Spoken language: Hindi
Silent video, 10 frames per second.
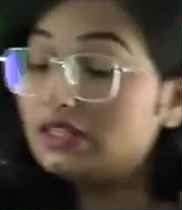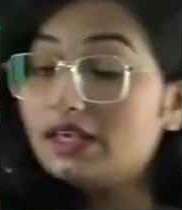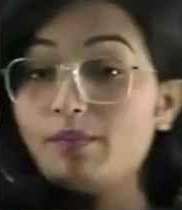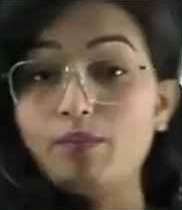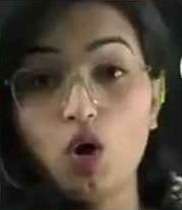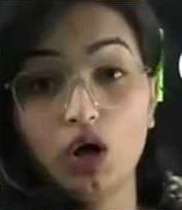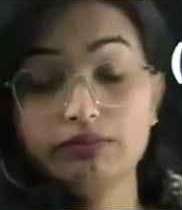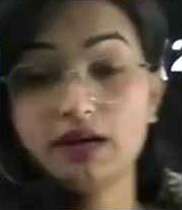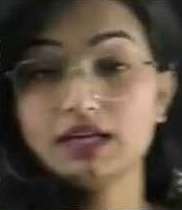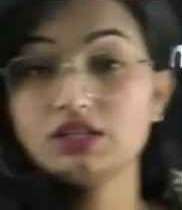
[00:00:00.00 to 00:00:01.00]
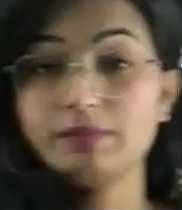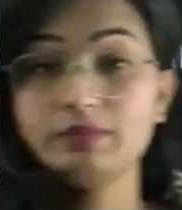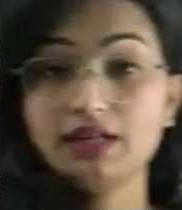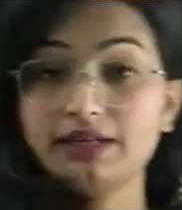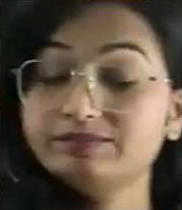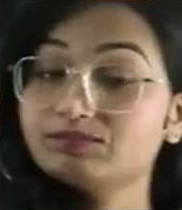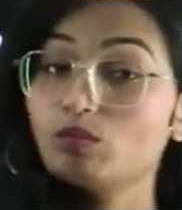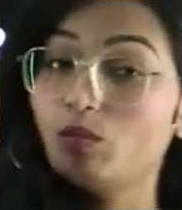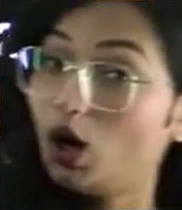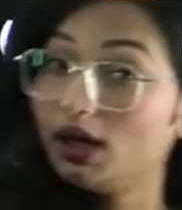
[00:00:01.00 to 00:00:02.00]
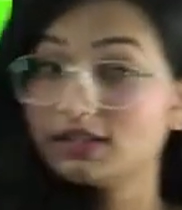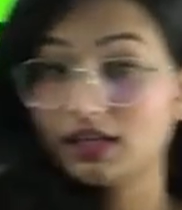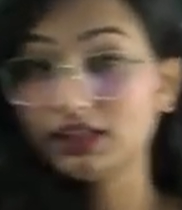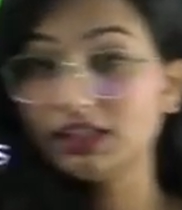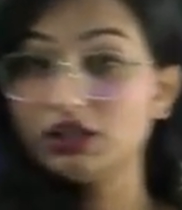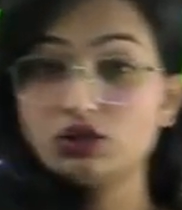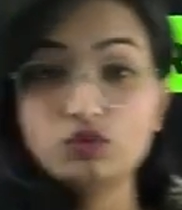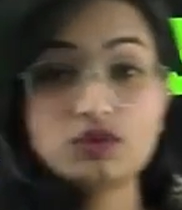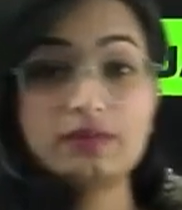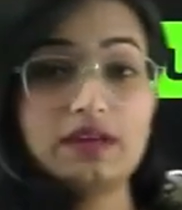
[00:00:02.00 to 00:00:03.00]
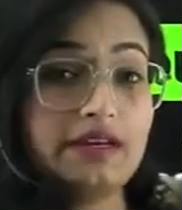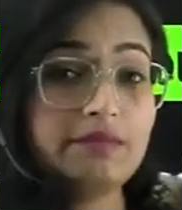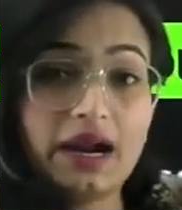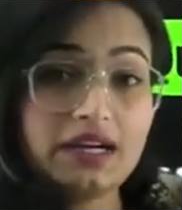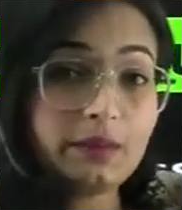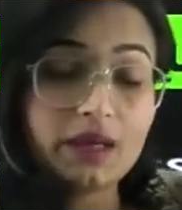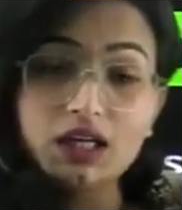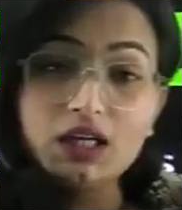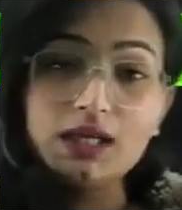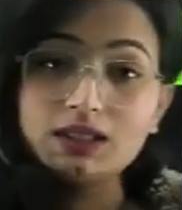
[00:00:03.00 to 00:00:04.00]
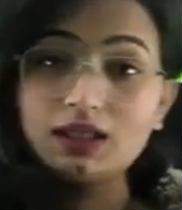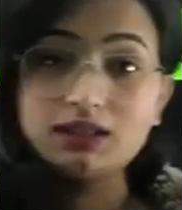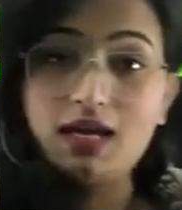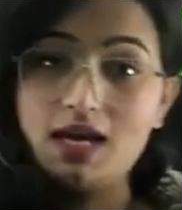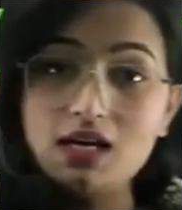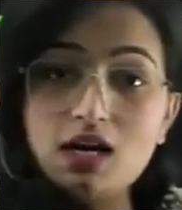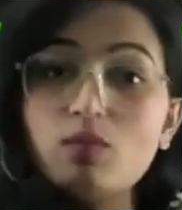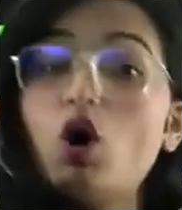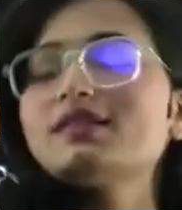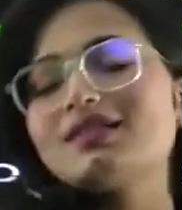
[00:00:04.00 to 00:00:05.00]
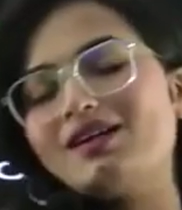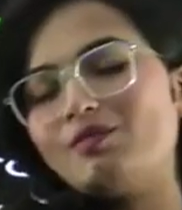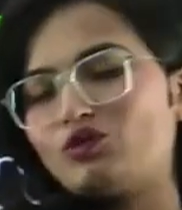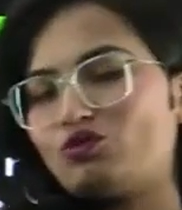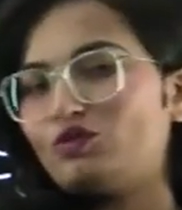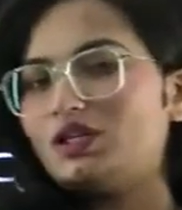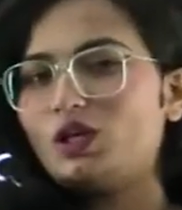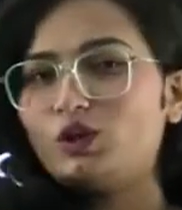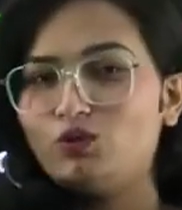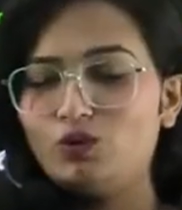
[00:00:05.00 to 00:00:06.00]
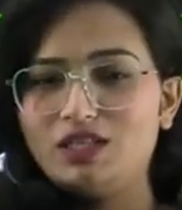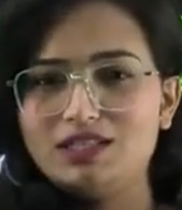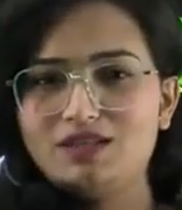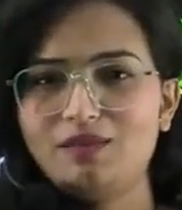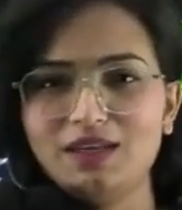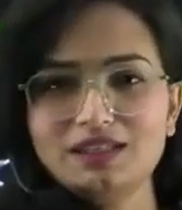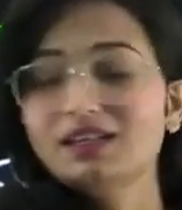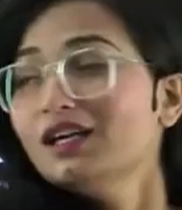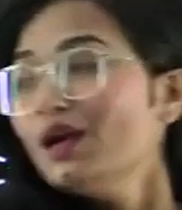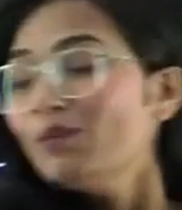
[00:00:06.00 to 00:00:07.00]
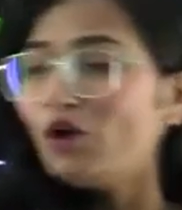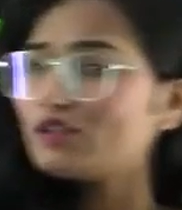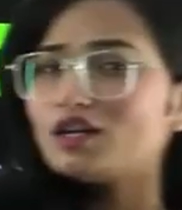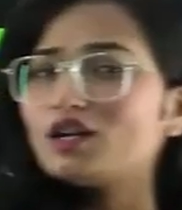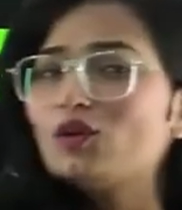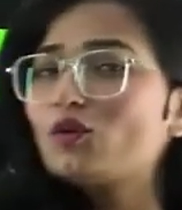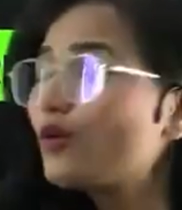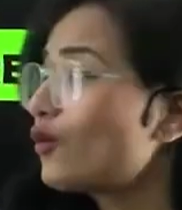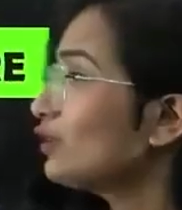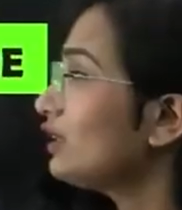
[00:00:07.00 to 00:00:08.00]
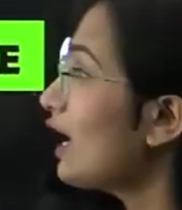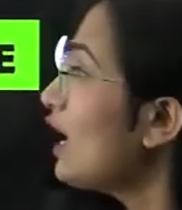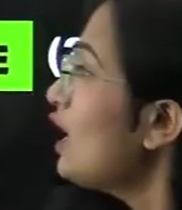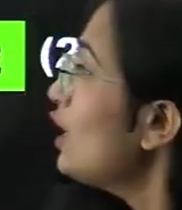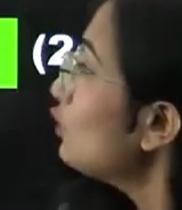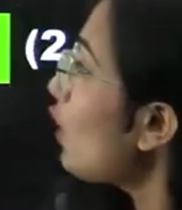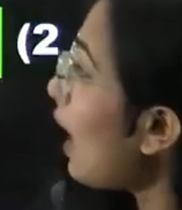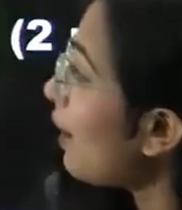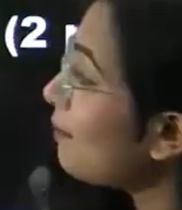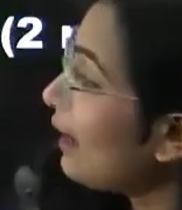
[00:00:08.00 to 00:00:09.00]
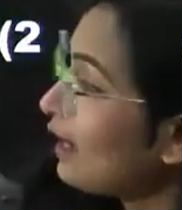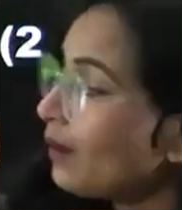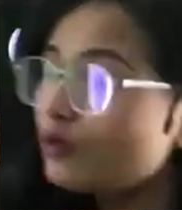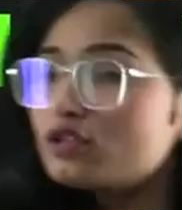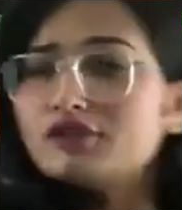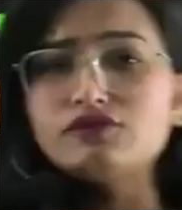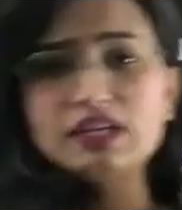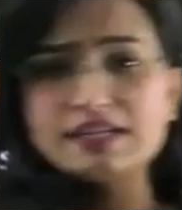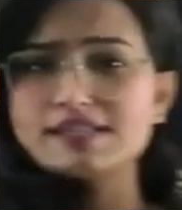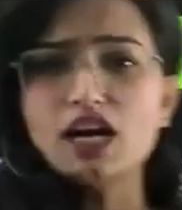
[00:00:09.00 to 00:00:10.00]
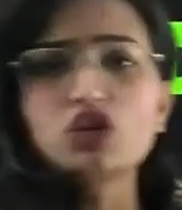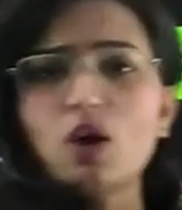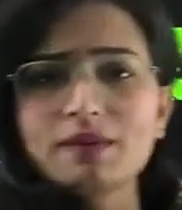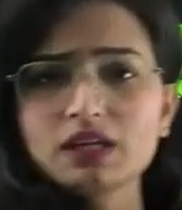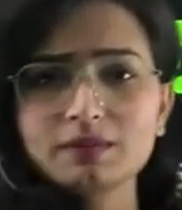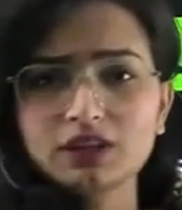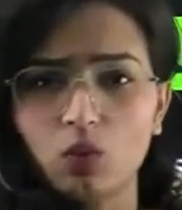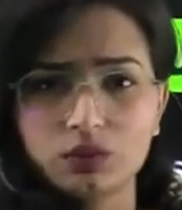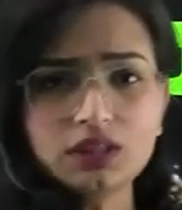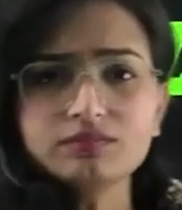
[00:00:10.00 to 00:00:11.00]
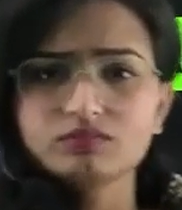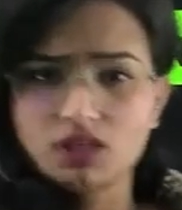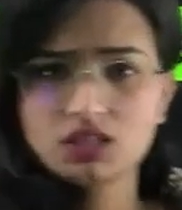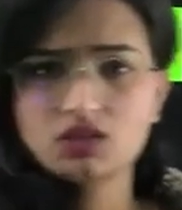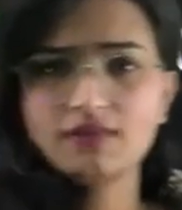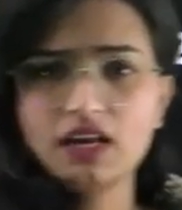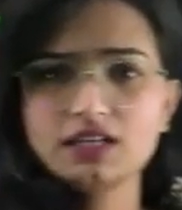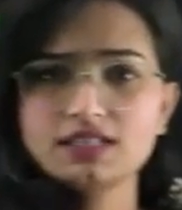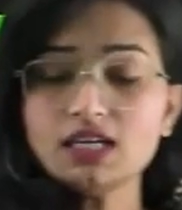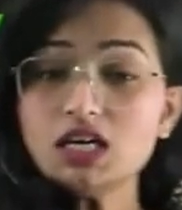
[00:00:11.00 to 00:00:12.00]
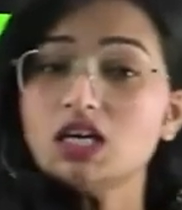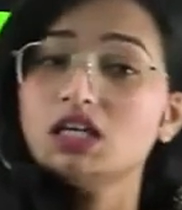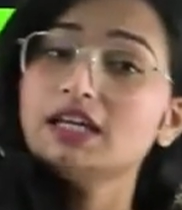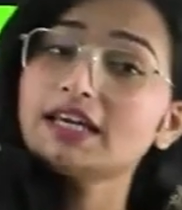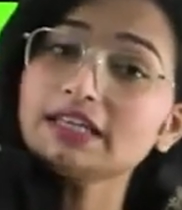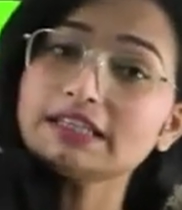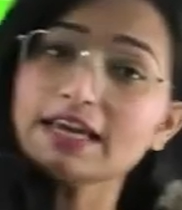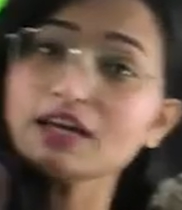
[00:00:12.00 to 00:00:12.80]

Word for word: ये बहुत बड़ा चैप्टर है बहुत ज़्यादा इश्यूज माइंड में क्रिएट करता है ना बहुत सारे बच्चों को दिक्कत होगी इससे भाई बहुत सारे लोगों को होती है तो अब मैं ना आपको सिर्फ तीन चार टॉपिक ही बताऊंगी इस वाले इसके लेकिन ये